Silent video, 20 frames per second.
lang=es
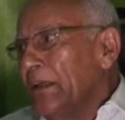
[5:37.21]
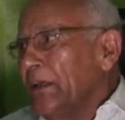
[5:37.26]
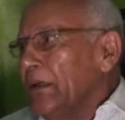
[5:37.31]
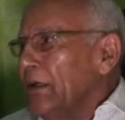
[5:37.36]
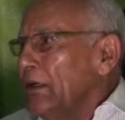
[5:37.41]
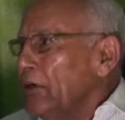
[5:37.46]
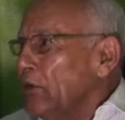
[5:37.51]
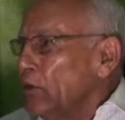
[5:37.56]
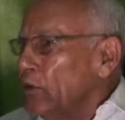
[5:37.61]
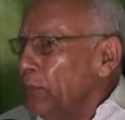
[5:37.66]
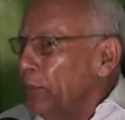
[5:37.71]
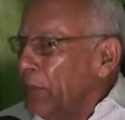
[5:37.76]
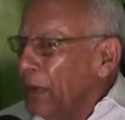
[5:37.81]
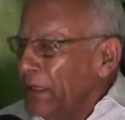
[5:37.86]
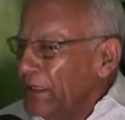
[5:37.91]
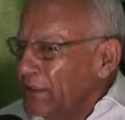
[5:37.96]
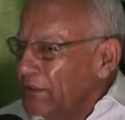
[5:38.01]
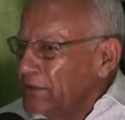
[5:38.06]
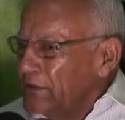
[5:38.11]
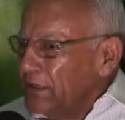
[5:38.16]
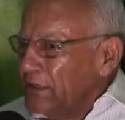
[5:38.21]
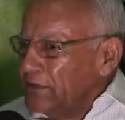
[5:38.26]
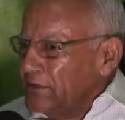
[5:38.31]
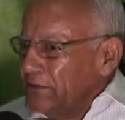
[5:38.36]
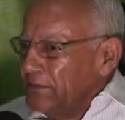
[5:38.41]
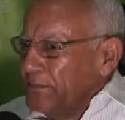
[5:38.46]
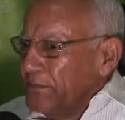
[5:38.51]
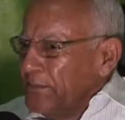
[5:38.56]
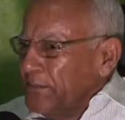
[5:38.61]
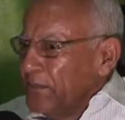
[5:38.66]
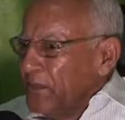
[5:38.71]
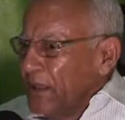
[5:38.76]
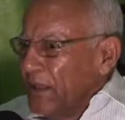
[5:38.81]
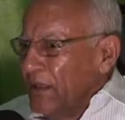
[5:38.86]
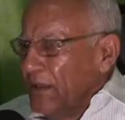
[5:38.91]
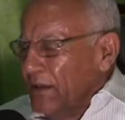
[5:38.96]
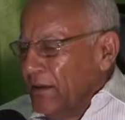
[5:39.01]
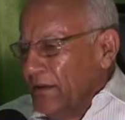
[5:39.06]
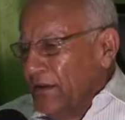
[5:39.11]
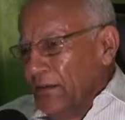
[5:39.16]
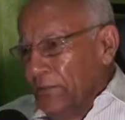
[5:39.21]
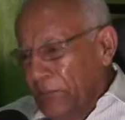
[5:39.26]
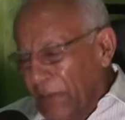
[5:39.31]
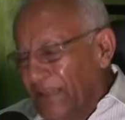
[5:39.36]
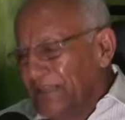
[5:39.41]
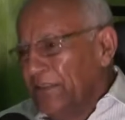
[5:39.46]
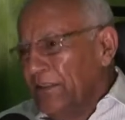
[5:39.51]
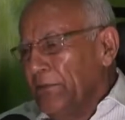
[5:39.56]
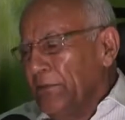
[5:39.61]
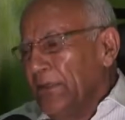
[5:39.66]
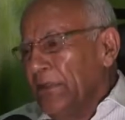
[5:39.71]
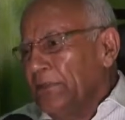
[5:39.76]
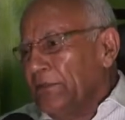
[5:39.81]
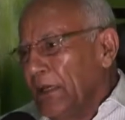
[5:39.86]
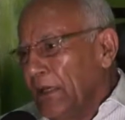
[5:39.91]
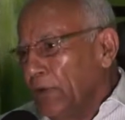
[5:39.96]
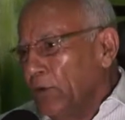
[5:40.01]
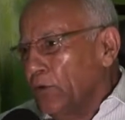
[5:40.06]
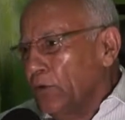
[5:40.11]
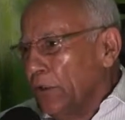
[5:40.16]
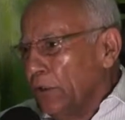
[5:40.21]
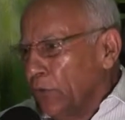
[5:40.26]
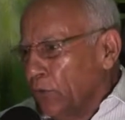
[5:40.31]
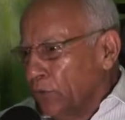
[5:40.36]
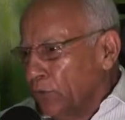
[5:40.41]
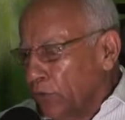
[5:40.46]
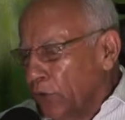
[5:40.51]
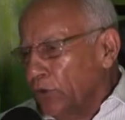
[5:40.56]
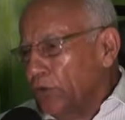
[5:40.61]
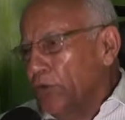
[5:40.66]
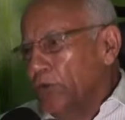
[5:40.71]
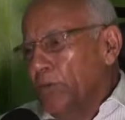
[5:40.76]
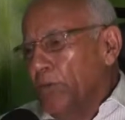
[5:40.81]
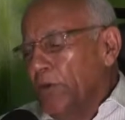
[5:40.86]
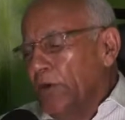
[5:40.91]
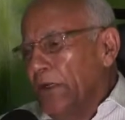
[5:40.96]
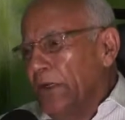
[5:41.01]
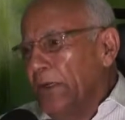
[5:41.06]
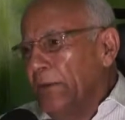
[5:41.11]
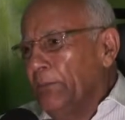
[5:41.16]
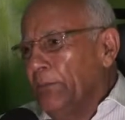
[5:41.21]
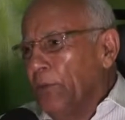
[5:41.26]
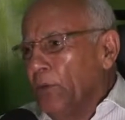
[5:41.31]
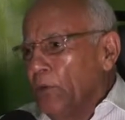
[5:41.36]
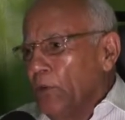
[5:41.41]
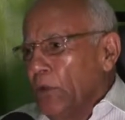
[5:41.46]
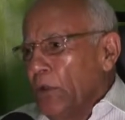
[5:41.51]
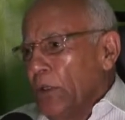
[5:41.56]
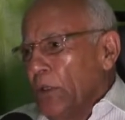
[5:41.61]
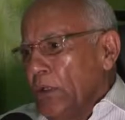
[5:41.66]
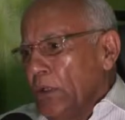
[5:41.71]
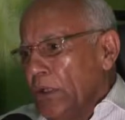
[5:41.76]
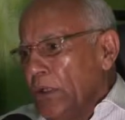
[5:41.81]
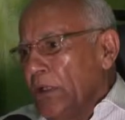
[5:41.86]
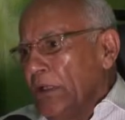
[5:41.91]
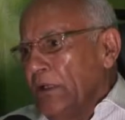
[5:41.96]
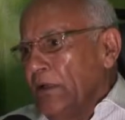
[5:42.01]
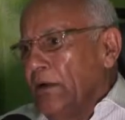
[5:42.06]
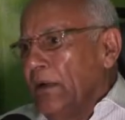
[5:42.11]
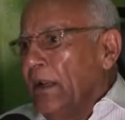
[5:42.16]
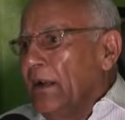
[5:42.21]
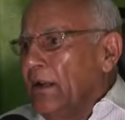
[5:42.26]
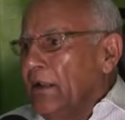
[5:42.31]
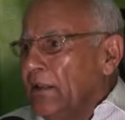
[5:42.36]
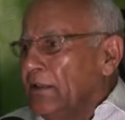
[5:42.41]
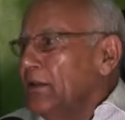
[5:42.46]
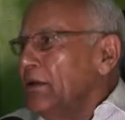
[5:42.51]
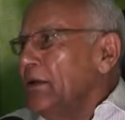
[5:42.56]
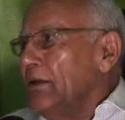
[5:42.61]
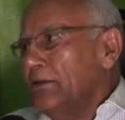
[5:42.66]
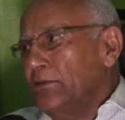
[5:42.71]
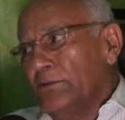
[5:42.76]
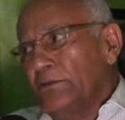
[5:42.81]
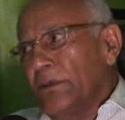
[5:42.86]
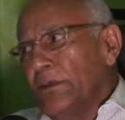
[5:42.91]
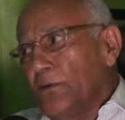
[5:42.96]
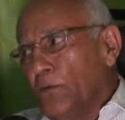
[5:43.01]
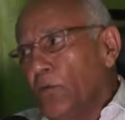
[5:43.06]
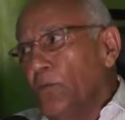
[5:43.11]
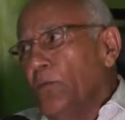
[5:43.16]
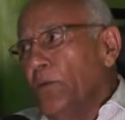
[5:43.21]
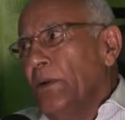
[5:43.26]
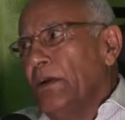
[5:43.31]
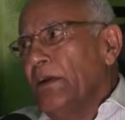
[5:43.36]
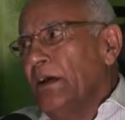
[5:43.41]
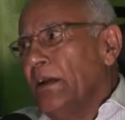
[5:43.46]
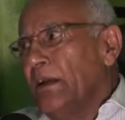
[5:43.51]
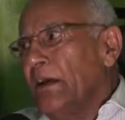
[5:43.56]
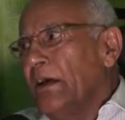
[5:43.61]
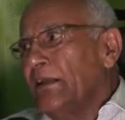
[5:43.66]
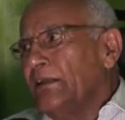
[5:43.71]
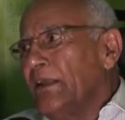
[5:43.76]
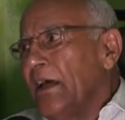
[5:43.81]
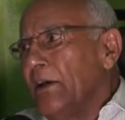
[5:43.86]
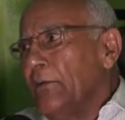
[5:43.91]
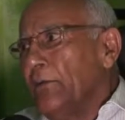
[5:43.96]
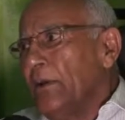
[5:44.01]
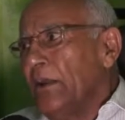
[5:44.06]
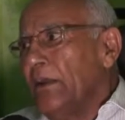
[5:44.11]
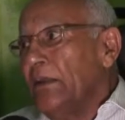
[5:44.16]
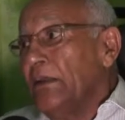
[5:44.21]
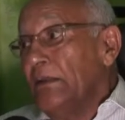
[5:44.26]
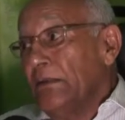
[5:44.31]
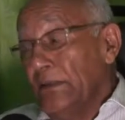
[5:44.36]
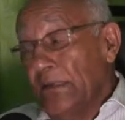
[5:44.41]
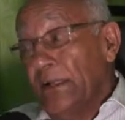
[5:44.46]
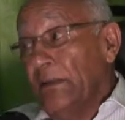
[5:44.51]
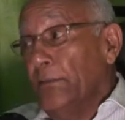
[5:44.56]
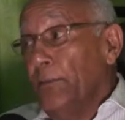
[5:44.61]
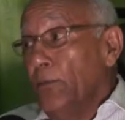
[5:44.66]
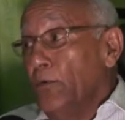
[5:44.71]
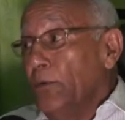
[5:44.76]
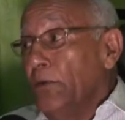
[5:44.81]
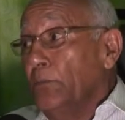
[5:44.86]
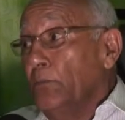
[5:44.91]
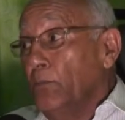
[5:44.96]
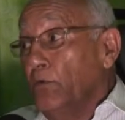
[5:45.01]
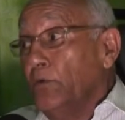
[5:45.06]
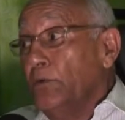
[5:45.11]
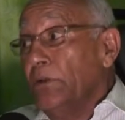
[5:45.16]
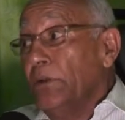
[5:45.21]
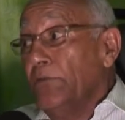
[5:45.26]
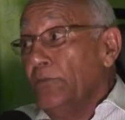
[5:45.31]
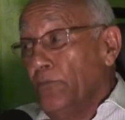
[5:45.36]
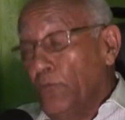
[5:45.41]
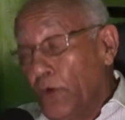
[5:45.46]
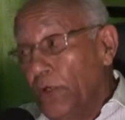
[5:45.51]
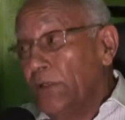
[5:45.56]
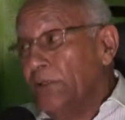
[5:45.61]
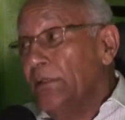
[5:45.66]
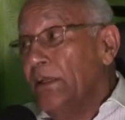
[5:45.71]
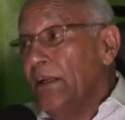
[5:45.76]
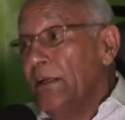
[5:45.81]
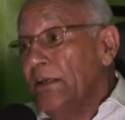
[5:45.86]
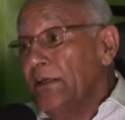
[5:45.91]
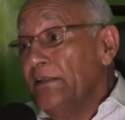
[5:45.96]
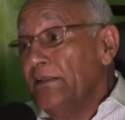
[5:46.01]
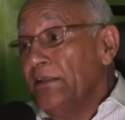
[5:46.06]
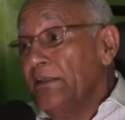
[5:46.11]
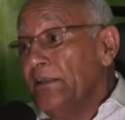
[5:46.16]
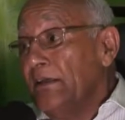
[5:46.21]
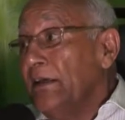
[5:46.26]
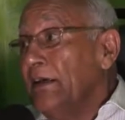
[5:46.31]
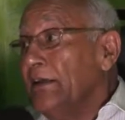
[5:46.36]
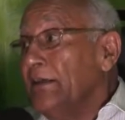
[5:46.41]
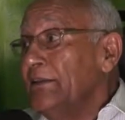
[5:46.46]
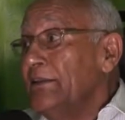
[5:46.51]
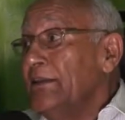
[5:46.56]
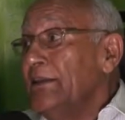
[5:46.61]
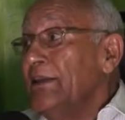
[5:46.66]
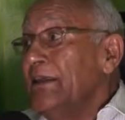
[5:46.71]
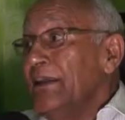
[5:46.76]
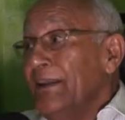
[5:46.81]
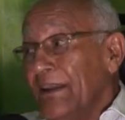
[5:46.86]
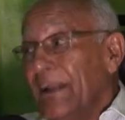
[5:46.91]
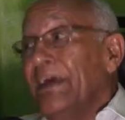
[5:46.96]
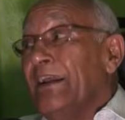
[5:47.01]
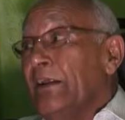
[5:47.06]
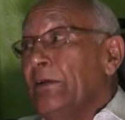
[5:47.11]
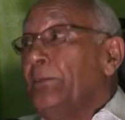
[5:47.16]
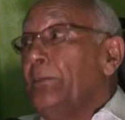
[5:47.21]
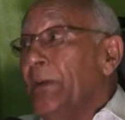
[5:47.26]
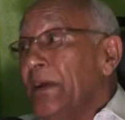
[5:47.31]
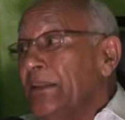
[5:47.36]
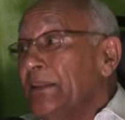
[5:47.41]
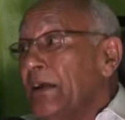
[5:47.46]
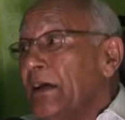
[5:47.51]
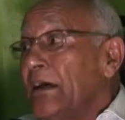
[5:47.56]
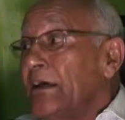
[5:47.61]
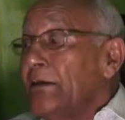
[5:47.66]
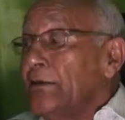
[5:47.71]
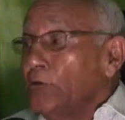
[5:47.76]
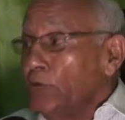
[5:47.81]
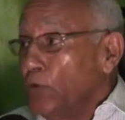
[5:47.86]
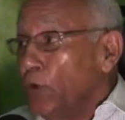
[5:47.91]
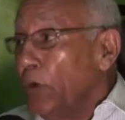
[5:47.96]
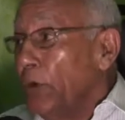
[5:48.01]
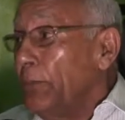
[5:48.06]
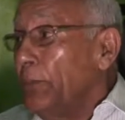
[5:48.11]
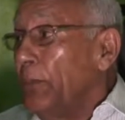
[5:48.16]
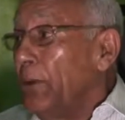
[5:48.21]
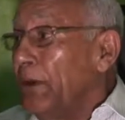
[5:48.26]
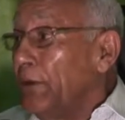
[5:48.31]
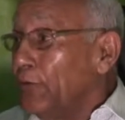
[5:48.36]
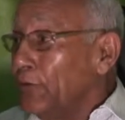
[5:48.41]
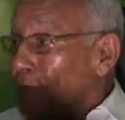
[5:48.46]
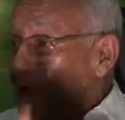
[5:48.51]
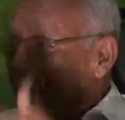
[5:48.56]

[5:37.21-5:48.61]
En los países eh, más civilizados que nosotros, por ejemplo, eh, las leyes se cumplen a rajatabla y le ponen multas fuertes a la gente y la gente las respeta. Yo espero